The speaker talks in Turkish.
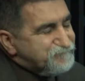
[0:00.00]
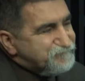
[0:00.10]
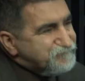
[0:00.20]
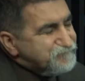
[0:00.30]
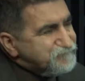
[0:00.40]

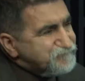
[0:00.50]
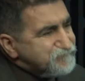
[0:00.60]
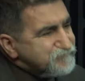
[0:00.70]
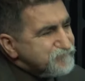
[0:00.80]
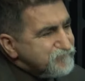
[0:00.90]
Yüce
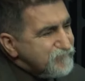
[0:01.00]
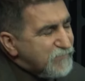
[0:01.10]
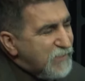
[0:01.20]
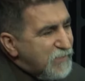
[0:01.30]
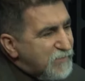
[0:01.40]
Rabbim
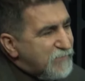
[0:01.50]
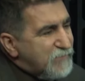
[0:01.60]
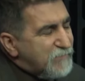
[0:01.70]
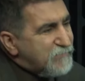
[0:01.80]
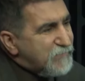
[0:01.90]
uzun,
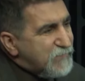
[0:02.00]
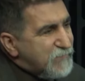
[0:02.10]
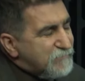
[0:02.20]
sağlıklı,